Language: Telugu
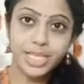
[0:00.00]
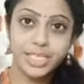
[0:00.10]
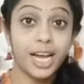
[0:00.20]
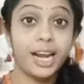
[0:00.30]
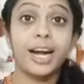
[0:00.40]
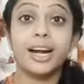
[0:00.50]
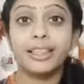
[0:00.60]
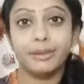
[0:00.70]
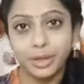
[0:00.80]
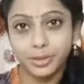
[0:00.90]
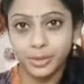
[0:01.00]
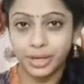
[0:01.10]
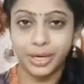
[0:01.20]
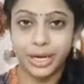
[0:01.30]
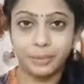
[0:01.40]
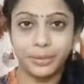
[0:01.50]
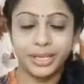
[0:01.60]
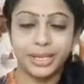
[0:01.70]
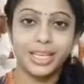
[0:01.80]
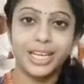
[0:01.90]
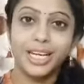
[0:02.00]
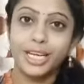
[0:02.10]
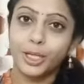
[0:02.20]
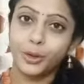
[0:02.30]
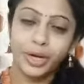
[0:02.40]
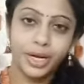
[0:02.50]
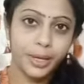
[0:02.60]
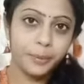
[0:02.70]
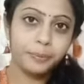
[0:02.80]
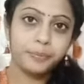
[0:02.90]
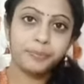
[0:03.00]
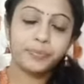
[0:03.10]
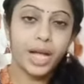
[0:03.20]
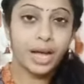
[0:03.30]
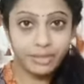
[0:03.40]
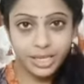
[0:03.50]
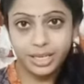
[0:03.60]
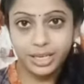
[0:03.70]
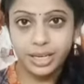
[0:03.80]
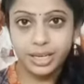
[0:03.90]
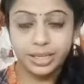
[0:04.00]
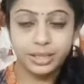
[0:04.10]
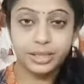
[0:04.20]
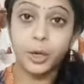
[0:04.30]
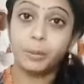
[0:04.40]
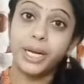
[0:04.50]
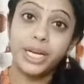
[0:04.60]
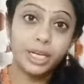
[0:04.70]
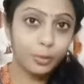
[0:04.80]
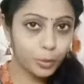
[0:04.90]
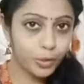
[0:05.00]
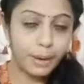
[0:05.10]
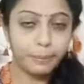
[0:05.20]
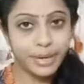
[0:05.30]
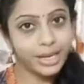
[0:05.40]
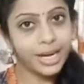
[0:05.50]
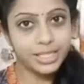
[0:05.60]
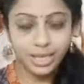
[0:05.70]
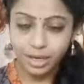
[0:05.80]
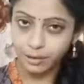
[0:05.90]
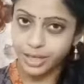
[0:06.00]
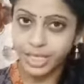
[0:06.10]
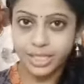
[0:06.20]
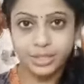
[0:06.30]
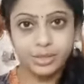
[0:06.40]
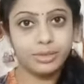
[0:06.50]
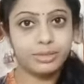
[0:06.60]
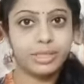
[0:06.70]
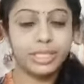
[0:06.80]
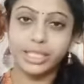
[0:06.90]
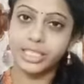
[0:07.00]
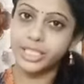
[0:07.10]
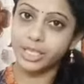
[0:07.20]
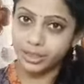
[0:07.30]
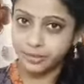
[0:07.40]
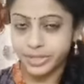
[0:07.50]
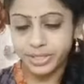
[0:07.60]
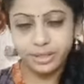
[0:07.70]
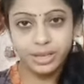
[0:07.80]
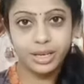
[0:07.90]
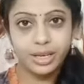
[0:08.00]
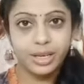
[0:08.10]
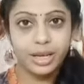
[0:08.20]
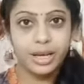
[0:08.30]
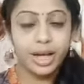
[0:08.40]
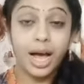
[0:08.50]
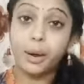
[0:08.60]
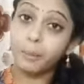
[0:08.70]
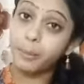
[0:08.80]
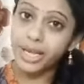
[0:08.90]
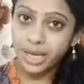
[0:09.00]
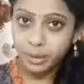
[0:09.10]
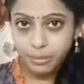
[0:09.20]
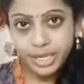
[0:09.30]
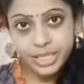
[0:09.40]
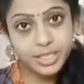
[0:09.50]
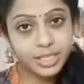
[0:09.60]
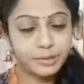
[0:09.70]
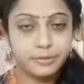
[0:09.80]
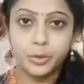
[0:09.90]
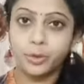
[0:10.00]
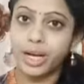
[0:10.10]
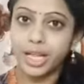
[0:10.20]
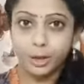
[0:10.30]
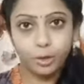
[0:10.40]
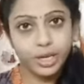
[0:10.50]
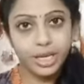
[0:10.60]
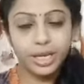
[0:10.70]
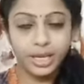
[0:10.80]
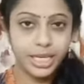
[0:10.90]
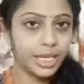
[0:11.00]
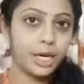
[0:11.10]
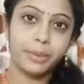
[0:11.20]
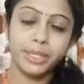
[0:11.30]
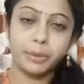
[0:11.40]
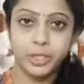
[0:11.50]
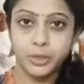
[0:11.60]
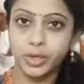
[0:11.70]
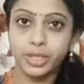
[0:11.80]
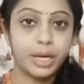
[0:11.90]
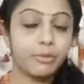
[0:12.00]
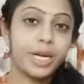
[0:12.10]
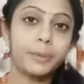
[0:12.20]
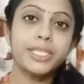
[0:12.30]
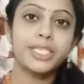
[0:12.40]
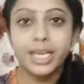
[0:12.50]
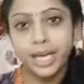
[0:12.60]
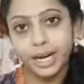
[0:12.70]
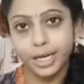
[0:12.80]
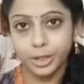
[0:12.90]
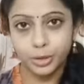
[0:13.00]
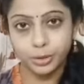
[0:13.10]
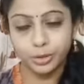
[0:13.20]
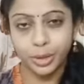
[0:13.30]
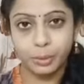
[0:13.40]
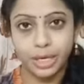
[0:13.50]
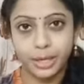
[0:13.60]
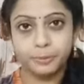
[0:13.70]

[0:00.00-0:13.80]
చాలా ఆనందం వేస్తుంది అనమాట అబ్బాయికి ఎందుకంటే అవి తను పెళ్ళికి ముందు ఆ అమ్మాయికి రాసిన లవ్ లెటర్స్ ఇచ్చిన గిఫ్ట్స్ ఆ అమ్మాయి ఆ అబ్బాయికి ఇచ్చిన గిఫ్ట్స్ కూడా అందులోనే నీట్గా భద్రపరుచుకుని దాని వాటి మీద స్టిక్కర్లు అంటించుంటుంది అనమాట